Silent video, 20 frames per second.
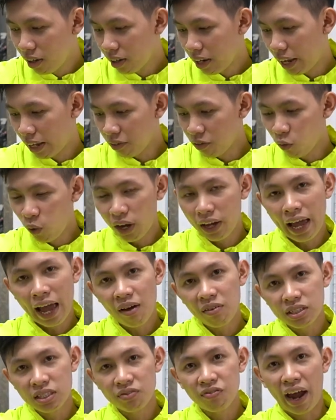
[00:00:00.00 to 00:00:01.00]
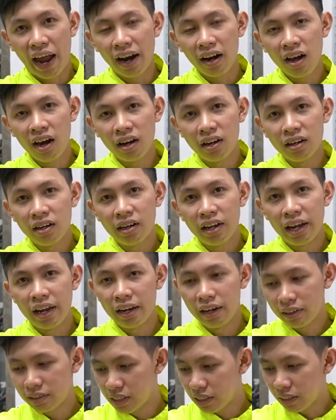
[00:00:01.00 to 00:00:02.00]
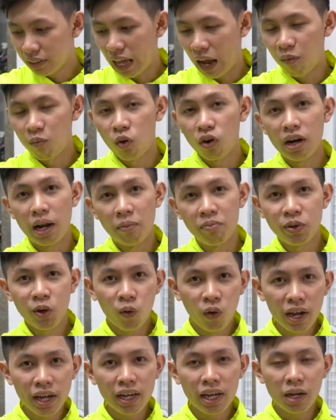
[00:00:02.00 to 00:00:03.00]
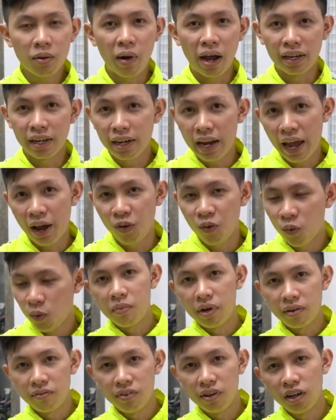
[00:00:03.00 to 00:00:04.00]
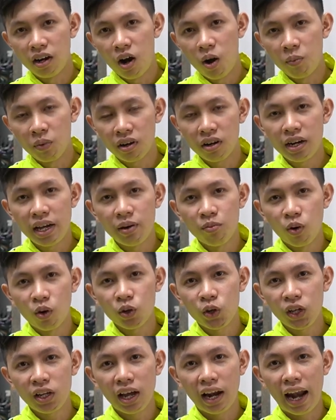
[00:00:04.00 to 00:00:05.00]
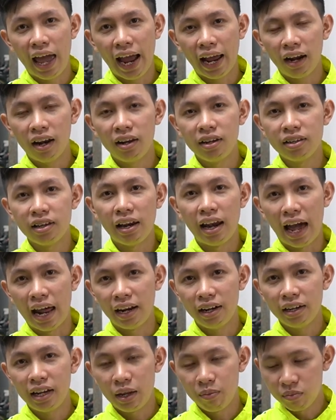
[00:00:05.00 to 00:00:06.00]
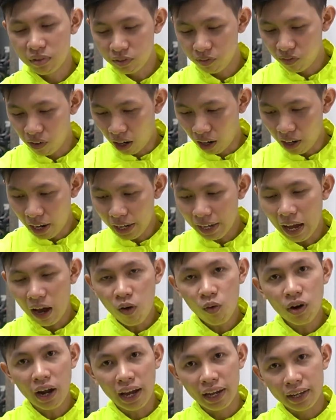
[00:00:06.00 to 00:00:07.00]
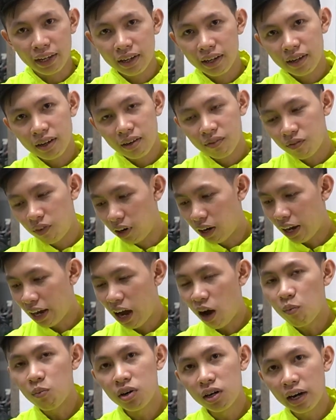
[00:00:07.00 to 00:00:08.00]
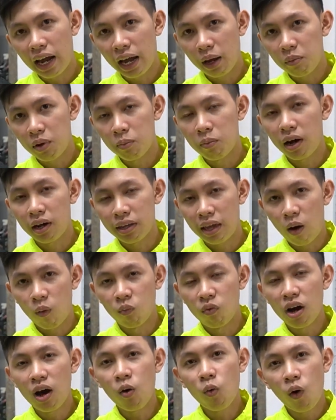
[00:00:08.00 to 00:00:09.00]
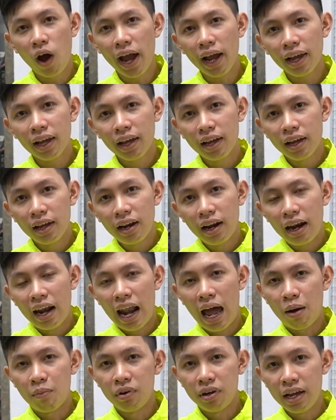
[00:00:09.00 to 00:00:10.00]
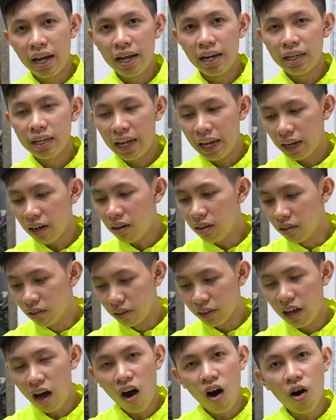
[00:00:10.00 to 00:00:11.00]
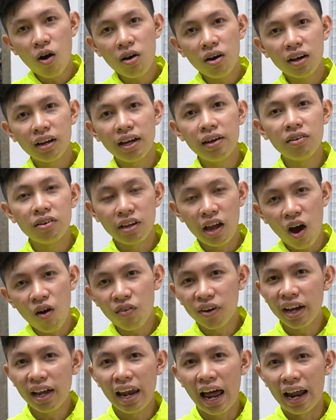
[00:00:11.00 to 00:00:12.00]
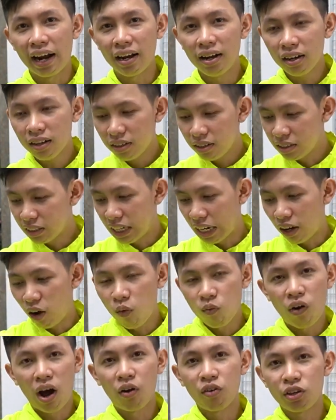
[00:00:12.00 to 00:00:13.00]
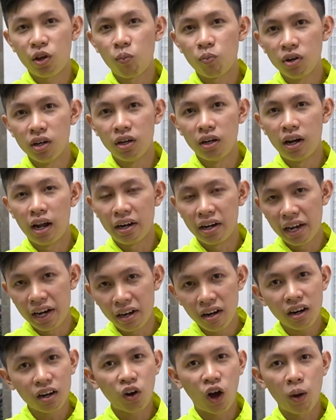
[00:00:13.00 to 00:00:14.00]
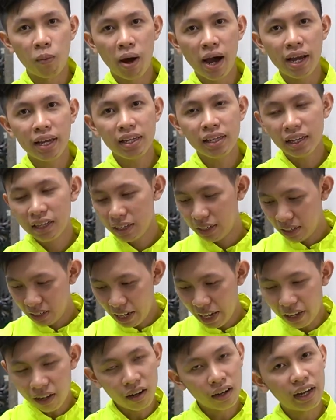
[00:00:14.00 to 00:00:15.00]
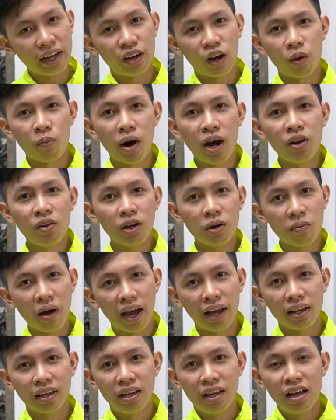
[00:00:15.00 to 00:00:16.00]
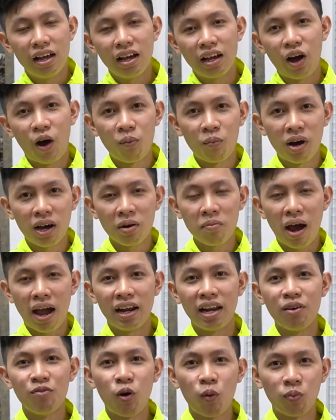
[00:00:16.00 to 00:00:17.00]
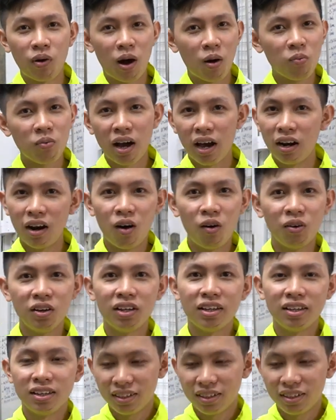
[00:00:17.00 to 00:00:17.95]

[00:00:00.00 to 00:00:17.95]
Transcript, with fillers: thì nguyên cái áo này sẽ phản lên. Thì sẽ tạo một cái điểm chú ý khi các bạn đi đèo. Mình vừa rồi mình có đi một cái chuyến Đà Lạt lên trời lạnh thì mình vẫn lấy cái áo mưa này mình mặc chồng với áo khoác. là mình đi thì cái lượng gió, khí gió và khí lạnh á, nó sẽ không vào được trong người, là đi rất là thoải mái, đi cực kỳ thoải mái nha các bạn. Còn mà các bạn đi vùng nóng là thôi,